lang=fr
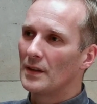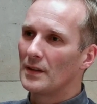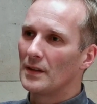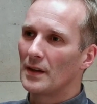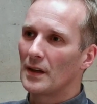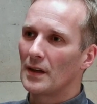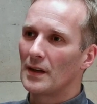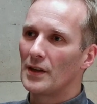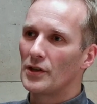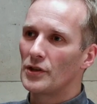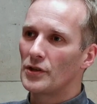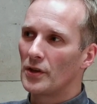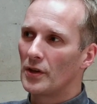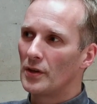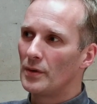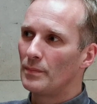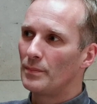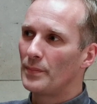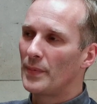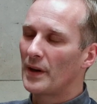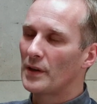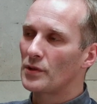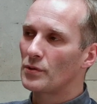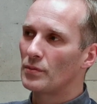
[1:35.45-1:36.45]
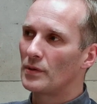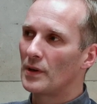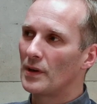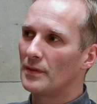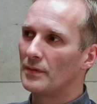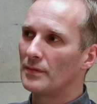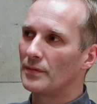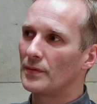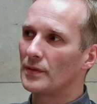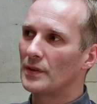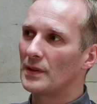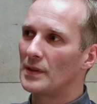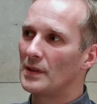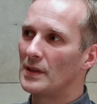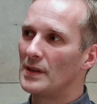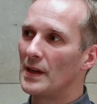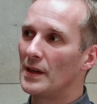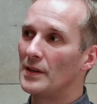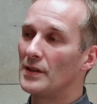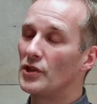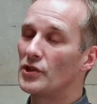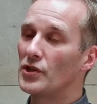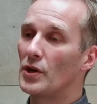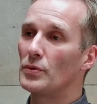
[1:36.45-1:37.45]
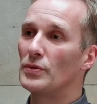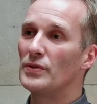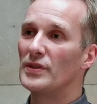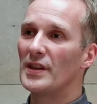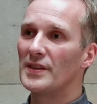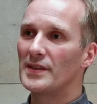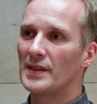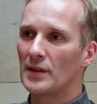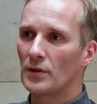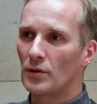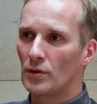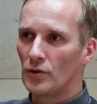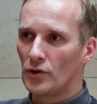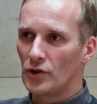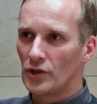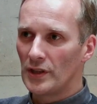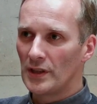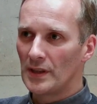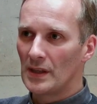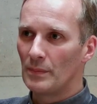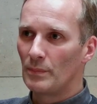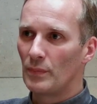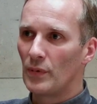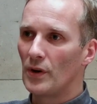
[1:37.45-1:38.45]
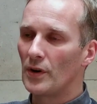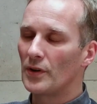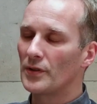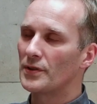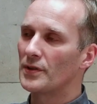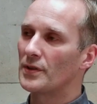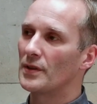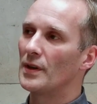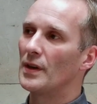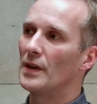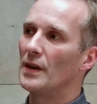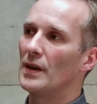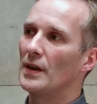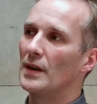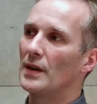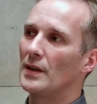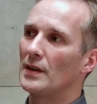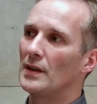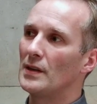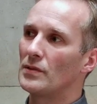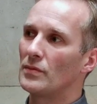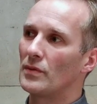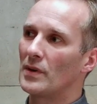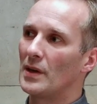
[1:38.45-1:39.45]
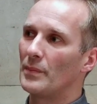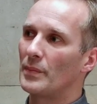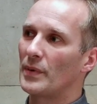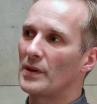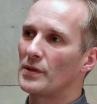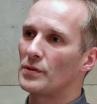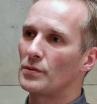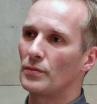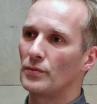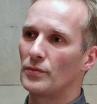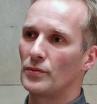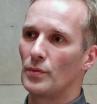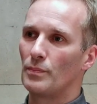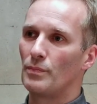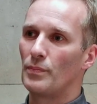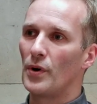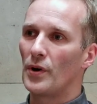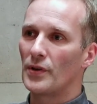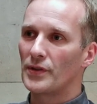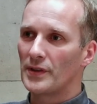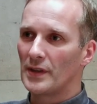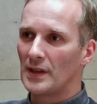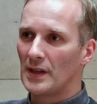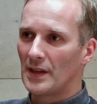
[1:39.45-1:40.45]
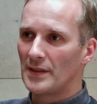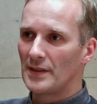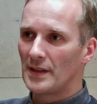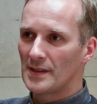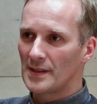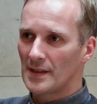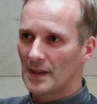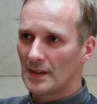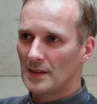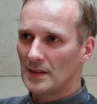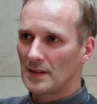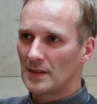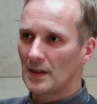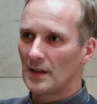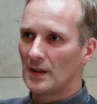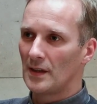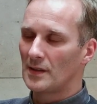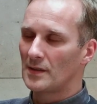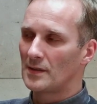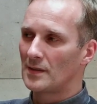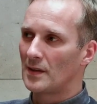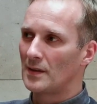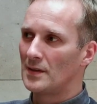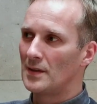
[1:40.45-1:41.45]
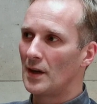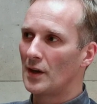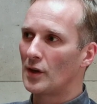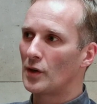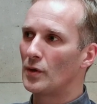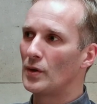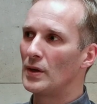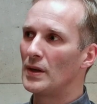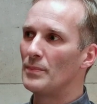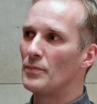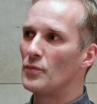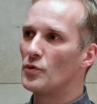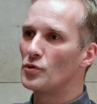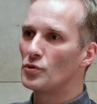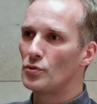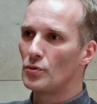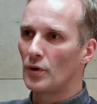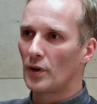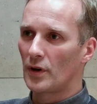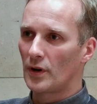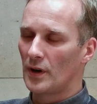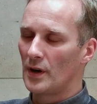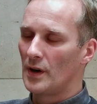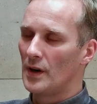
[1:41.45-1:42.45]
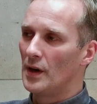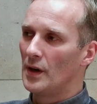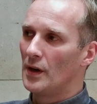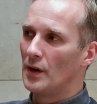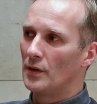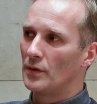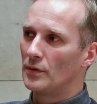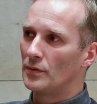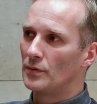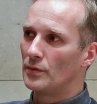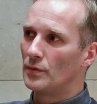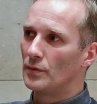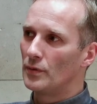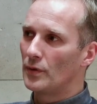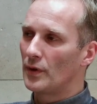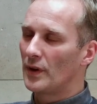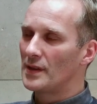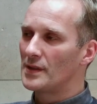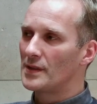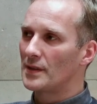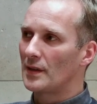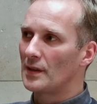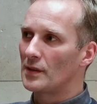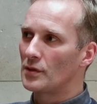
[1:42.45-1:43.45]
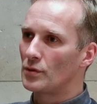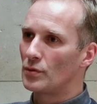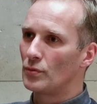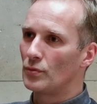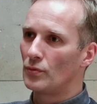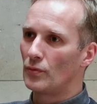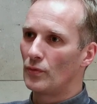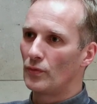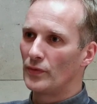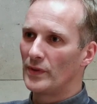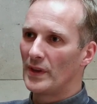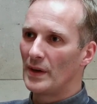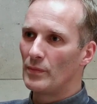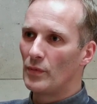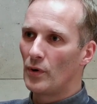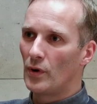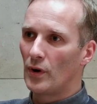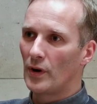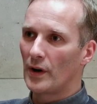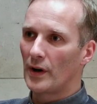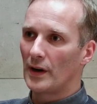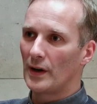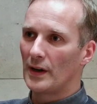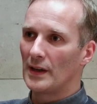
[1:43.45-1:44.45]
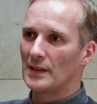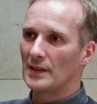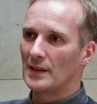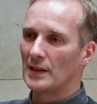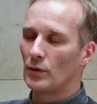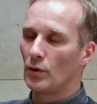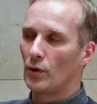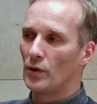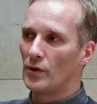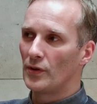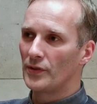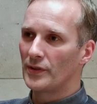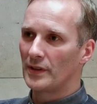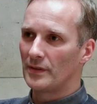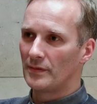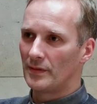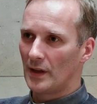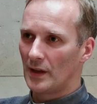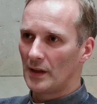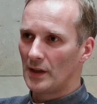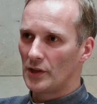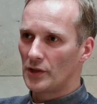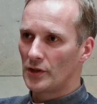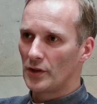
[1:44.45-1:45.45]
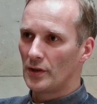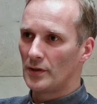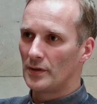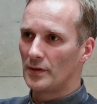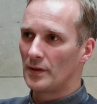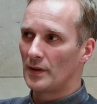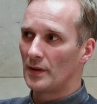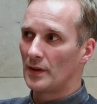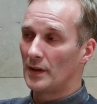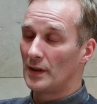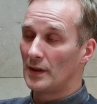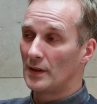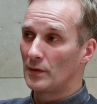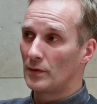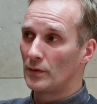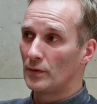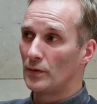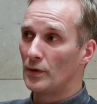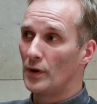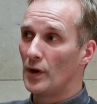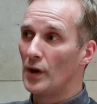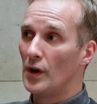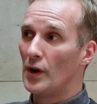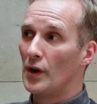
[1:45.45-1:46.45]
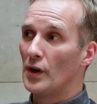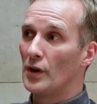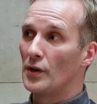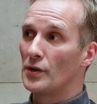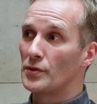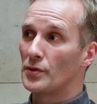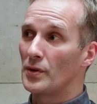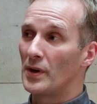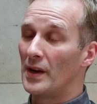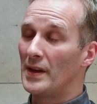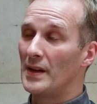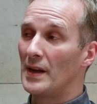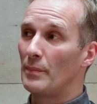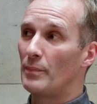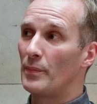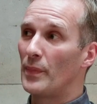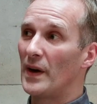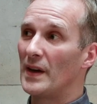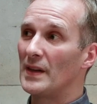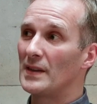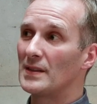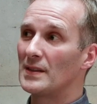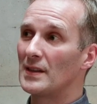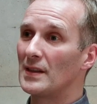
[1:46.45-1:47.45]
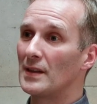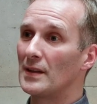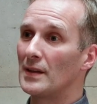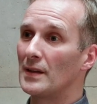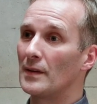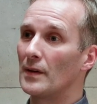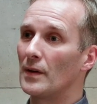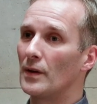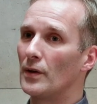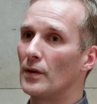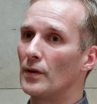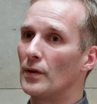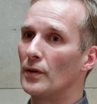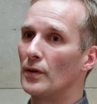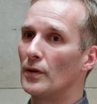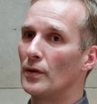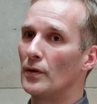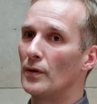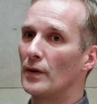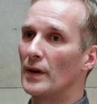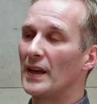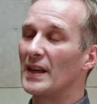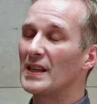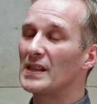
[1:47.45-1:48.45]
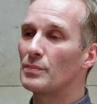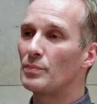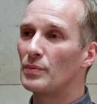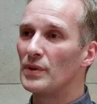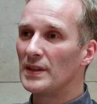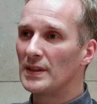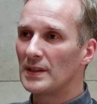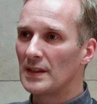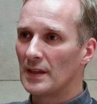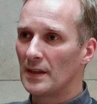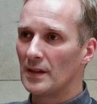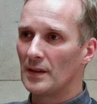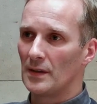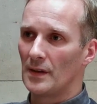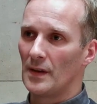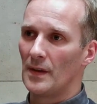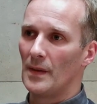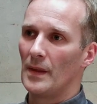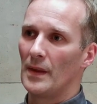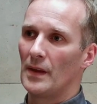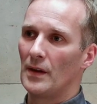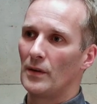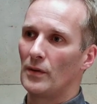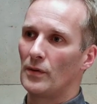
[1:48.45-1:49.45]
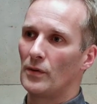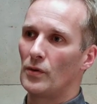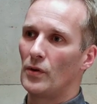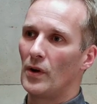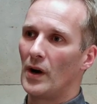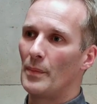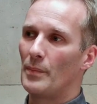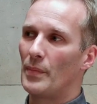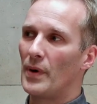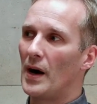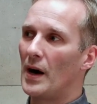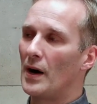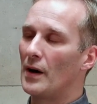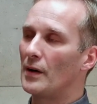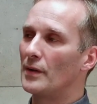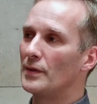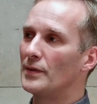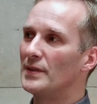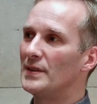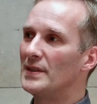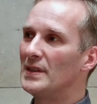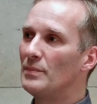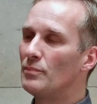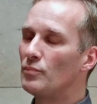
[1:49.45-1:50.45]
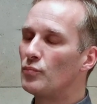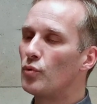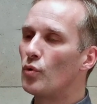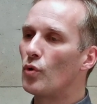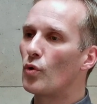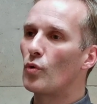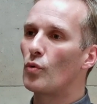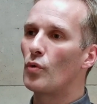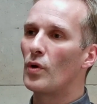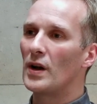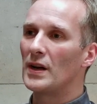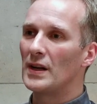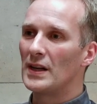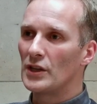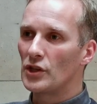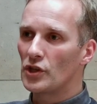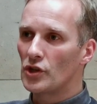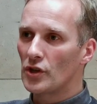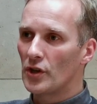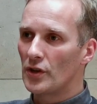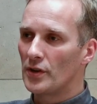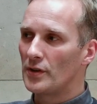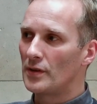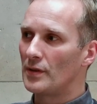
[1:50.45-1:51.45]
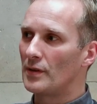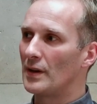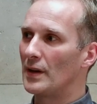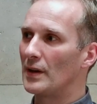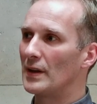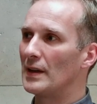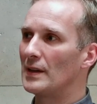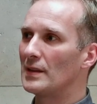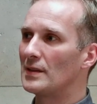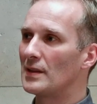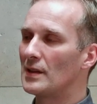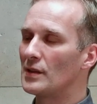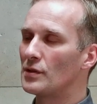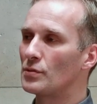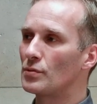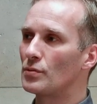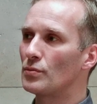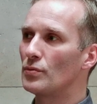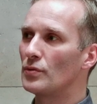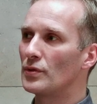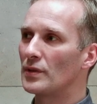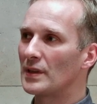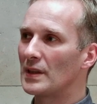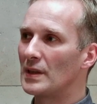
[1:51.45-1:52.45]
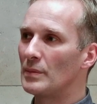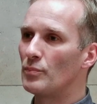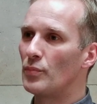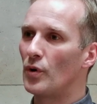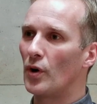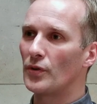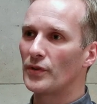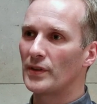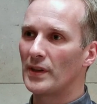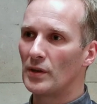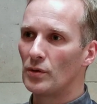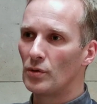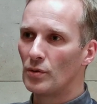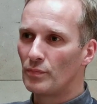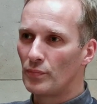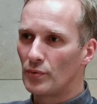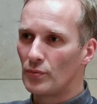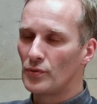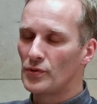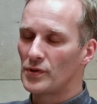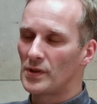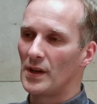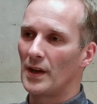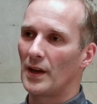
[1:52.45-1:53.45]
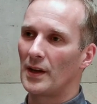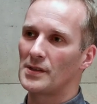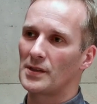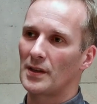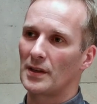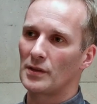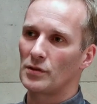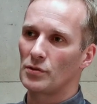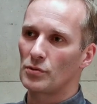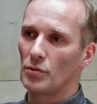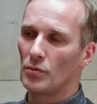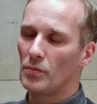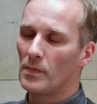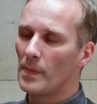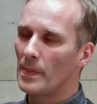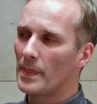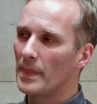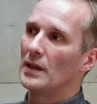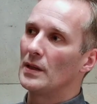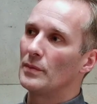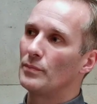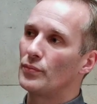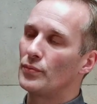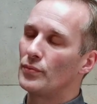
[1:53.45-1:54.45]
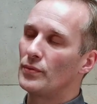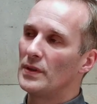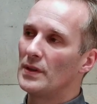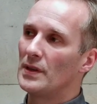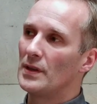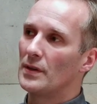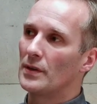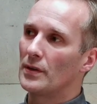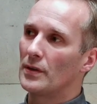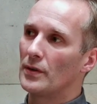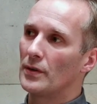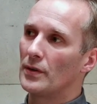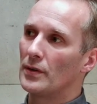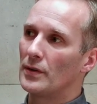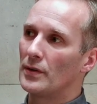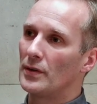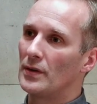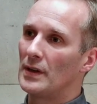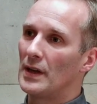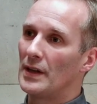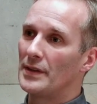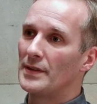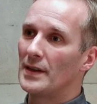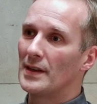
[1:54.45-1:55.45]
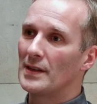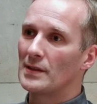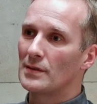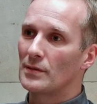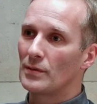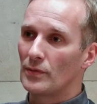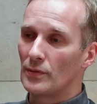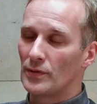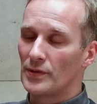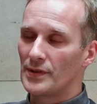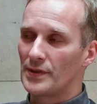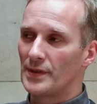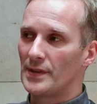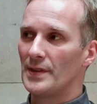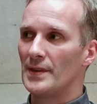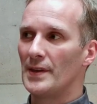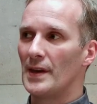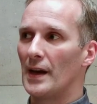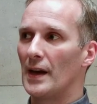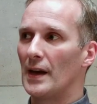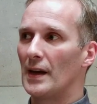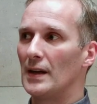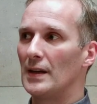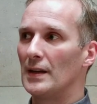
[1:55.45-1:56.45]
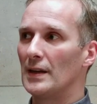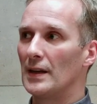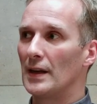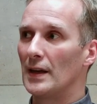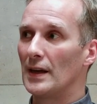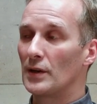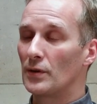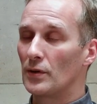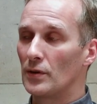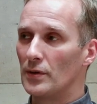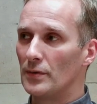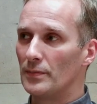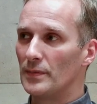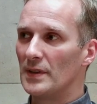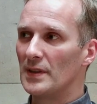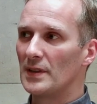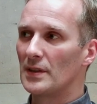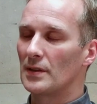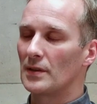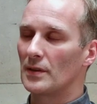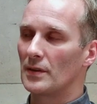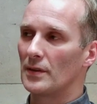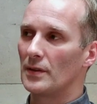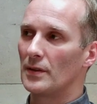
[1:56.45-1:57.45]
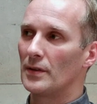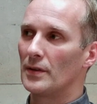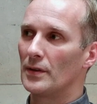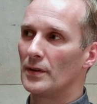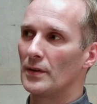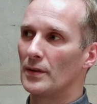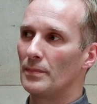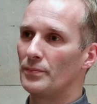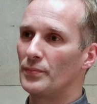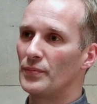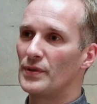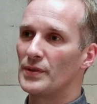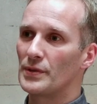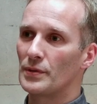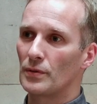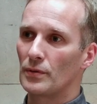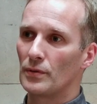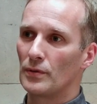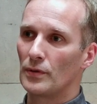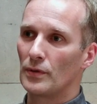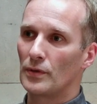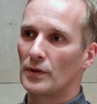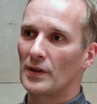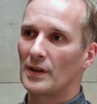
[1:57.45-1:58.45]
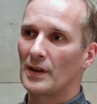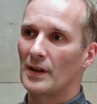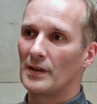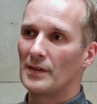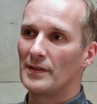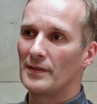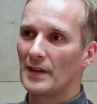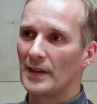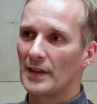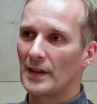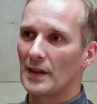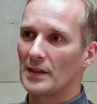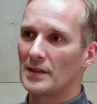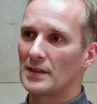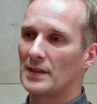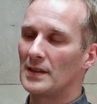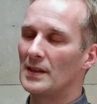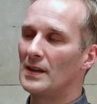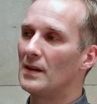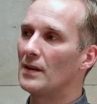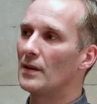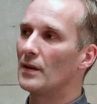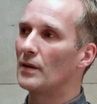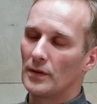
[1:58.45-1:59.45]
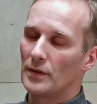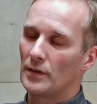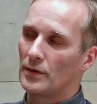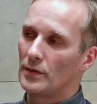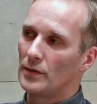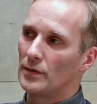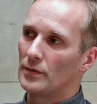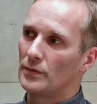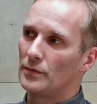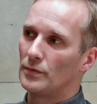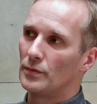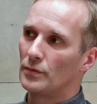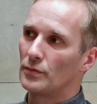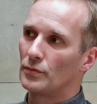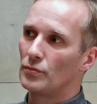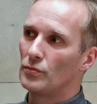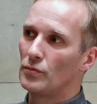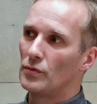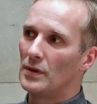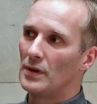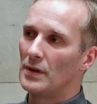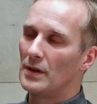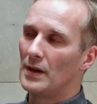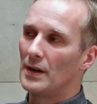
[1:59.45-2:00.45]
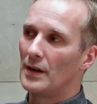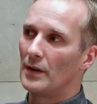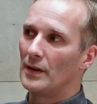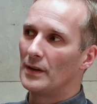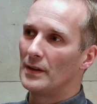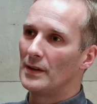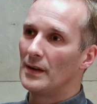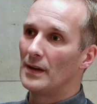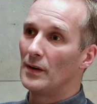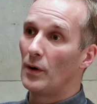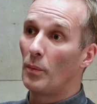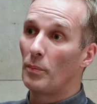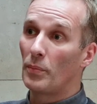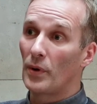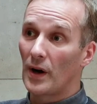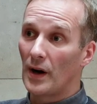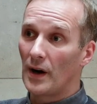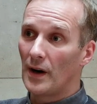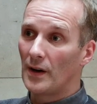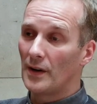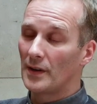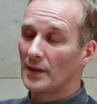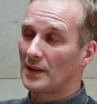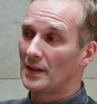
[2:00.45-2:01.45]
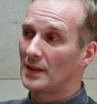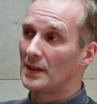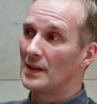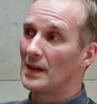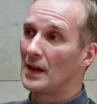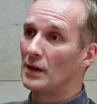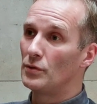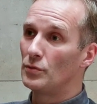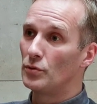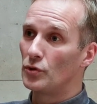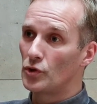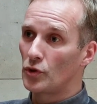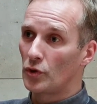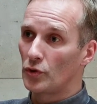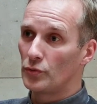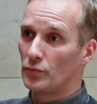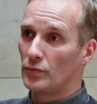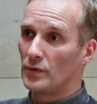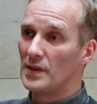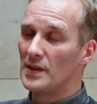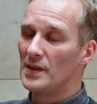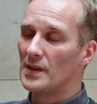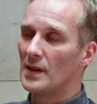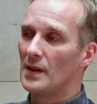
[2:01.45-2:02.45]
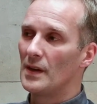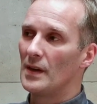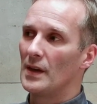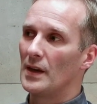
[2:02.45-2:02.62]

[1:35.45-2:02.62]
Les jeunes perçoivent qu'il y a déjà une dette écologique qu'ils portent. Ils ont l'impression de porter la dette sanitaire, c'est-à-dire que les mesures de restriction ont d'abord été orientées vers les jeunes et que cela n'a pas été euh, expliqué. On leur a pas dit pourquoi les jeunes étaient ceux qui portaient le plus les restrictions. Et puis euh, la dette aussi, elle est économique, euh, puisque qu'adviendra-t-il euh, de tout l'emprunt qui a lieu aujourd'hui